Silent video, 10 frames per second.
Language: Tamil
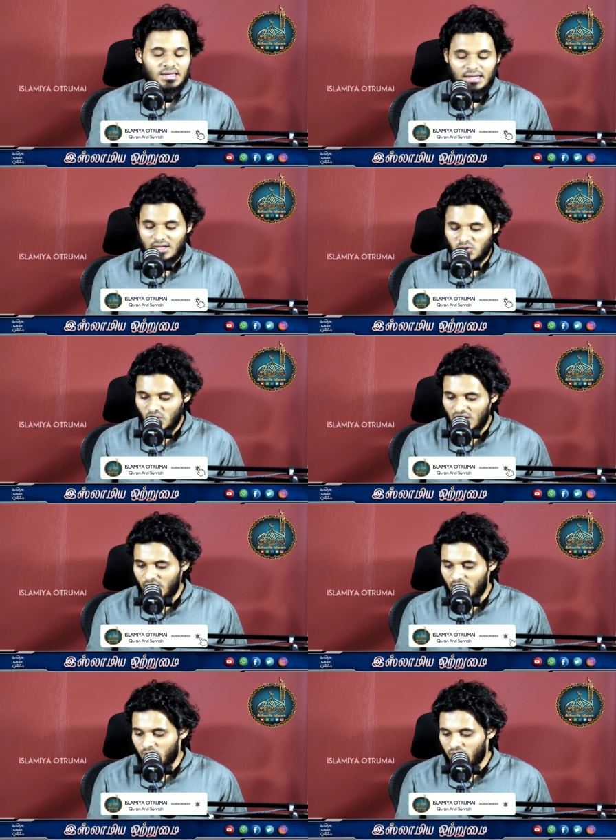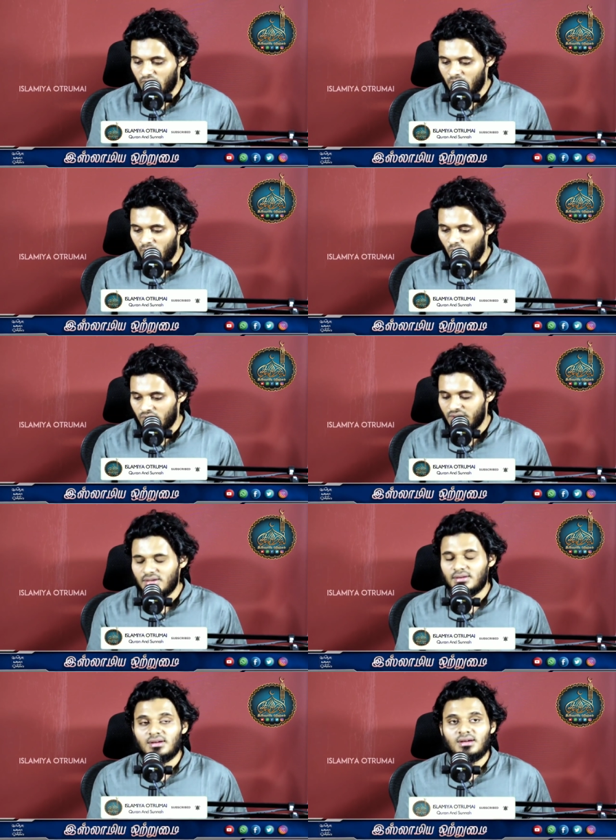இன்னைக்கு சொல்ல வரும் விரும்புவது
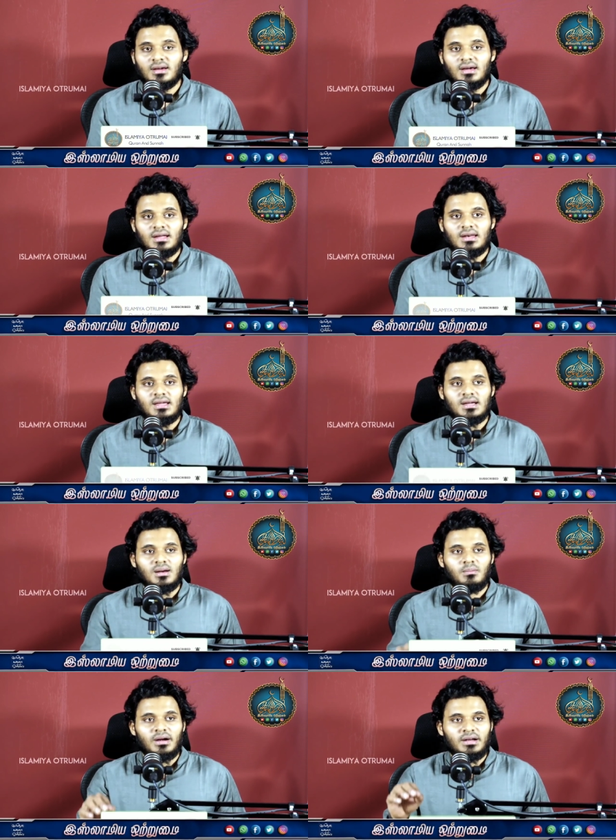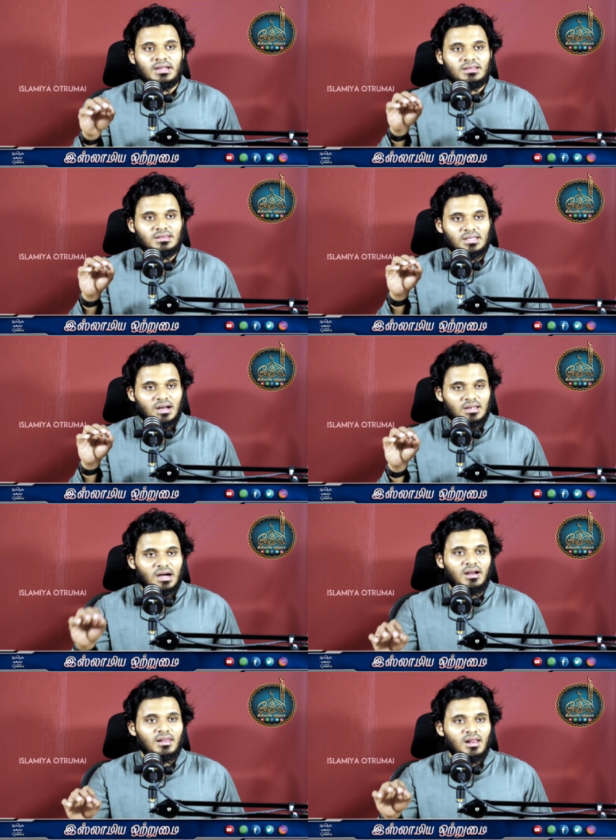நீங்கள்
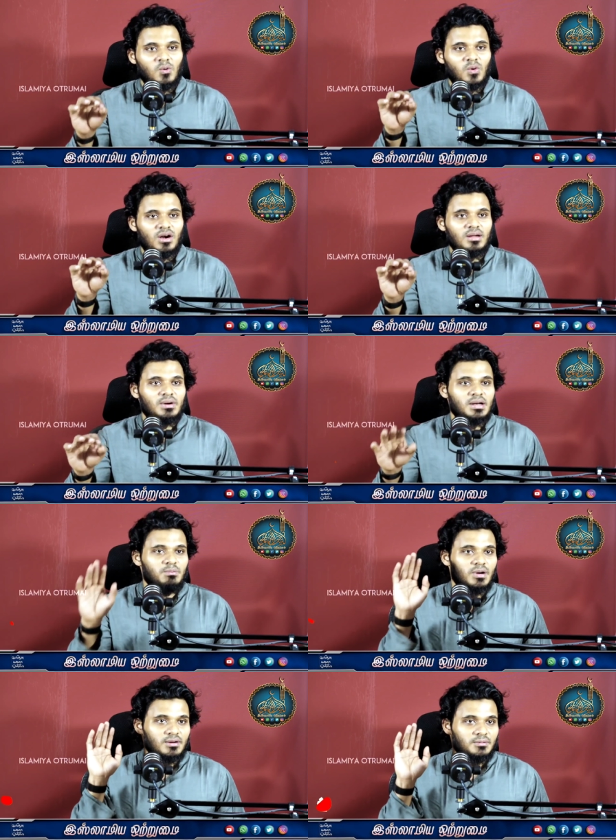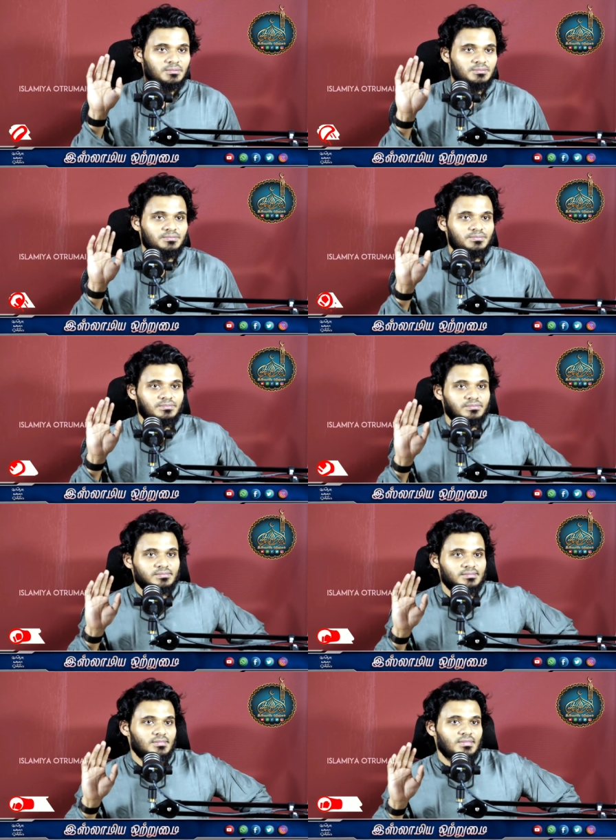மன்னித்தால்தான் அல்லாஹ் உங்களை மன்னிப்பான்
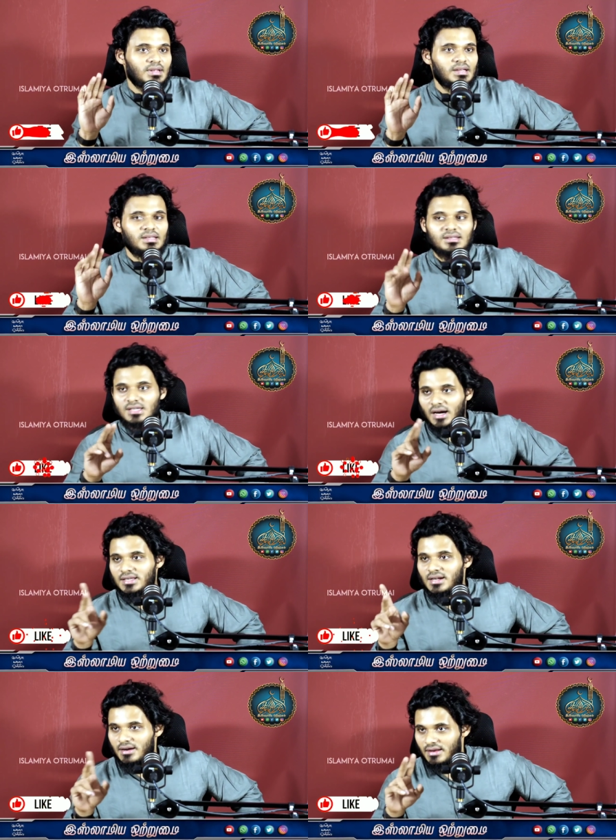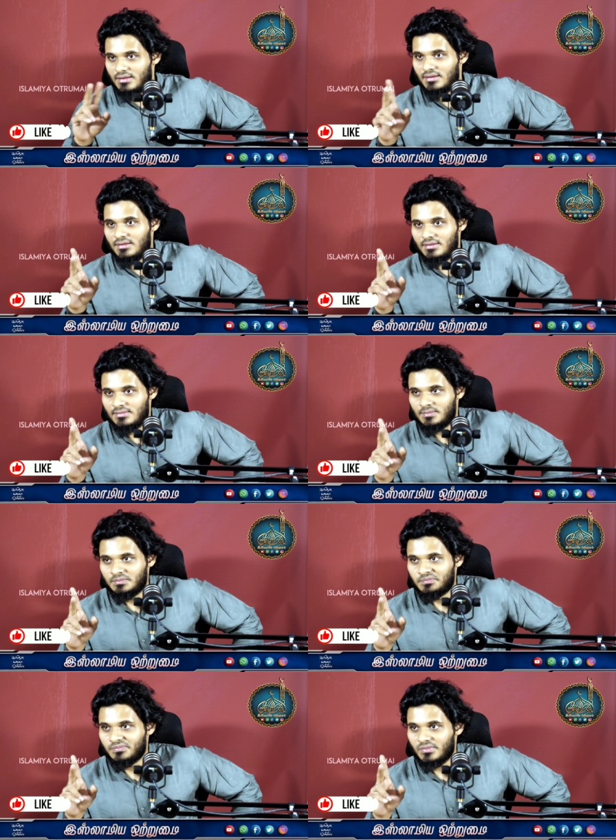இது சாய்ஸ் கிடையாது
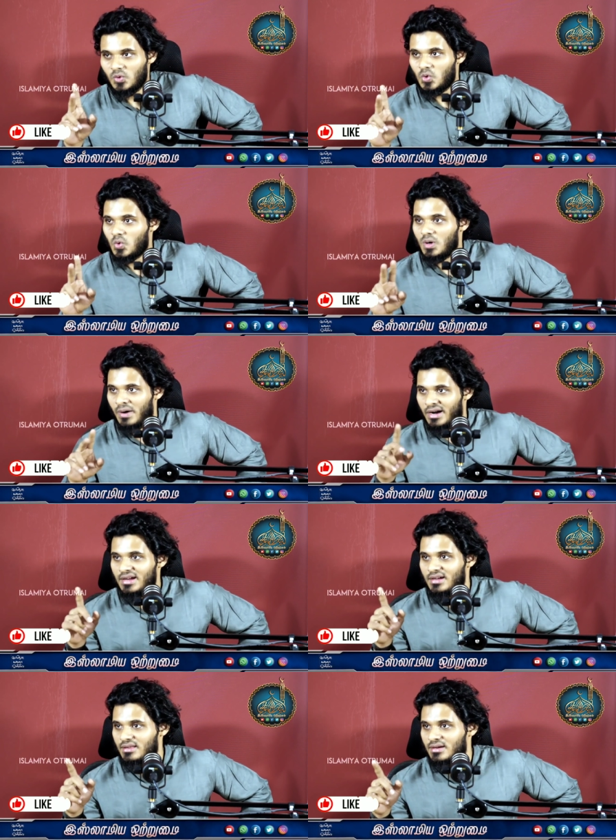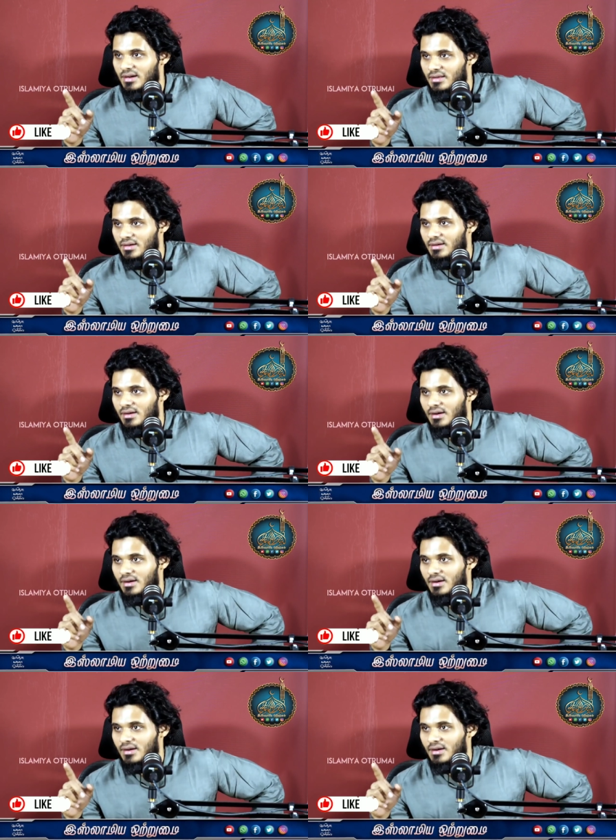ஒருவரை மன்னிக்கிறதுங்கிறது